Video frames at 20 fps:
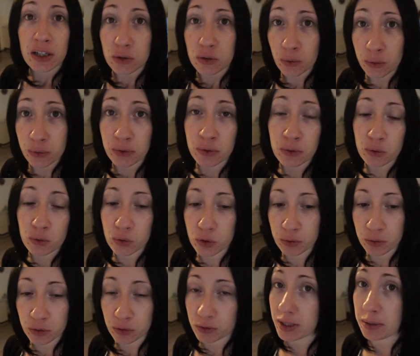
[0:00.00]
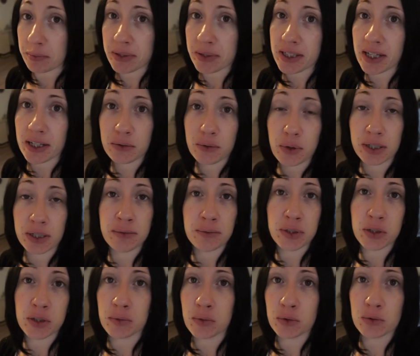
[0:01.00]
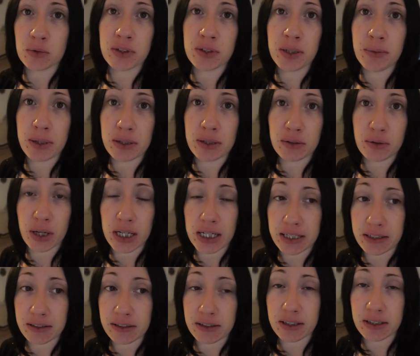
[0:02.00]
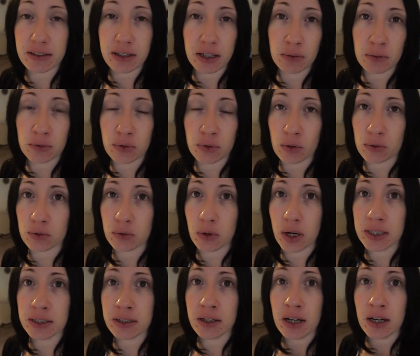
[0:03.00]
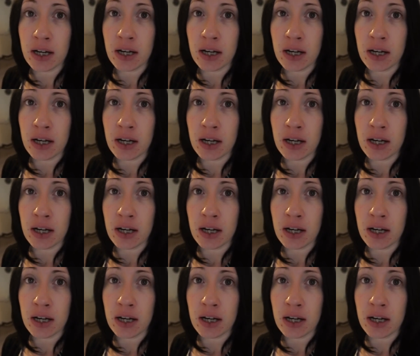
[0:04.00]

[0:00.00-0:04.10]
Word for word: Dont une où je me suis tapée de la douane. Mais je m'en doutais parce qu'elle est restée très longtemps en douane.